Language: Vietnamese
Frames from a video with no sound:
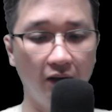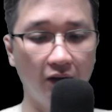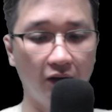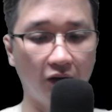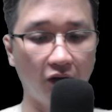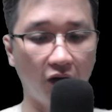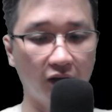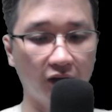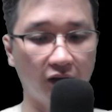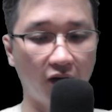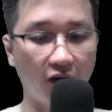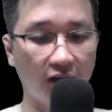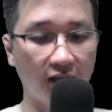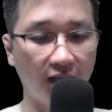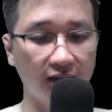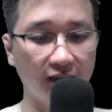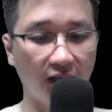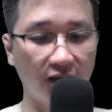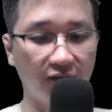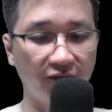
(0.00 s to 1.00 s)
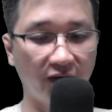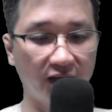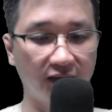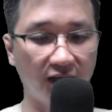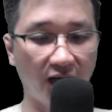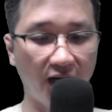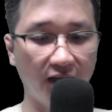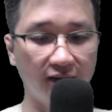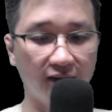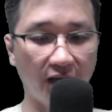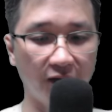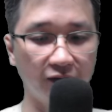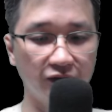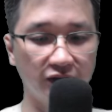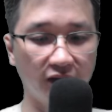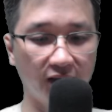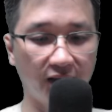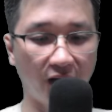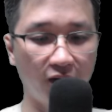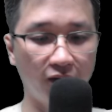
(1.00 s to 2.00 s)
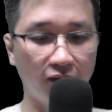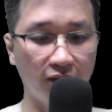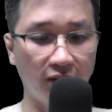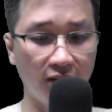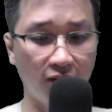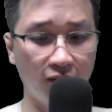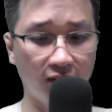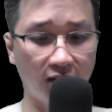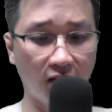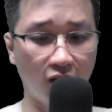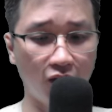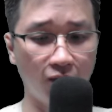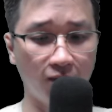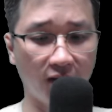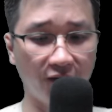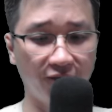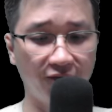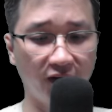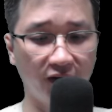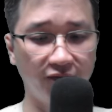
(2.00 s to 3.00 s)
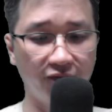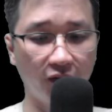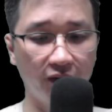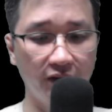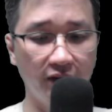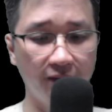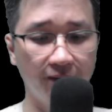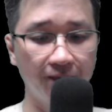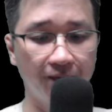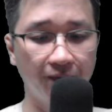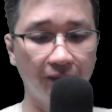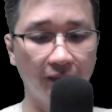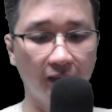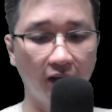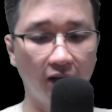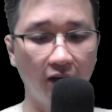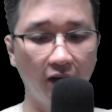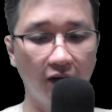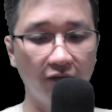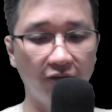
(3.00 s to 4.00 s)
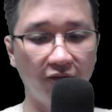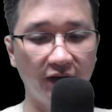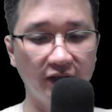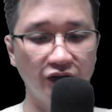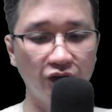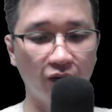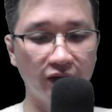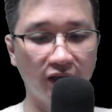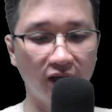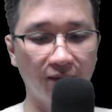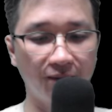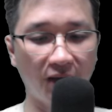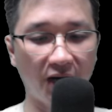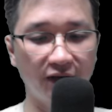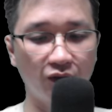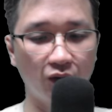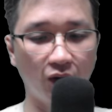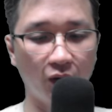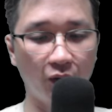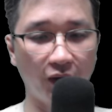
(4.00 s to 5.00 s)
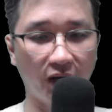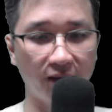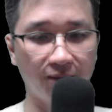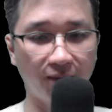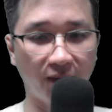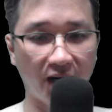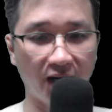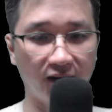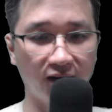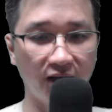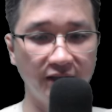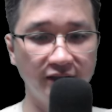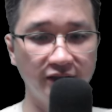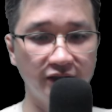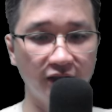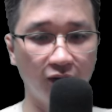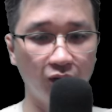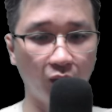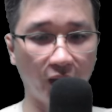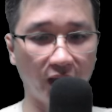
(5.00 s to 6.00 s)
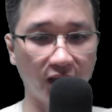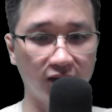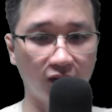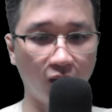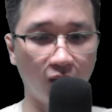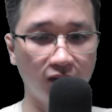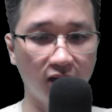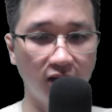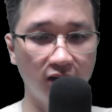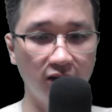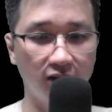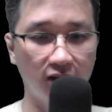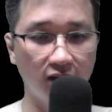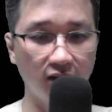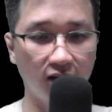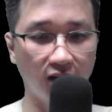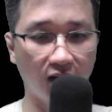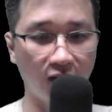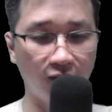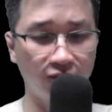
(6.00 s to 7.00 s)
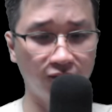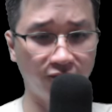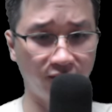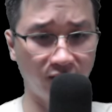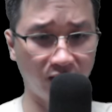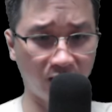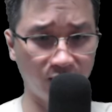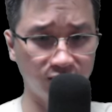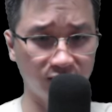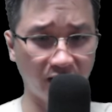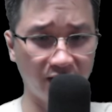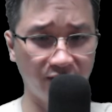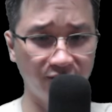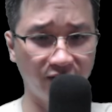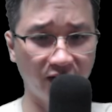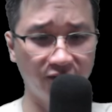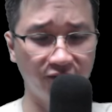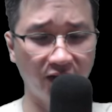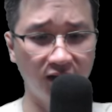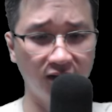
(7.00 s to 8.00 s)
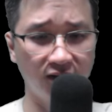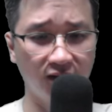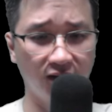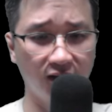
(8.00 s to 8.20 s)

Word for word: còn có các thần vật khác đều dựa theo yêu cầu mà phân phối. Ví dụ như mai rùa huyền mang, linh châu thủy tổ ngư, cự long, long tinh vân vân.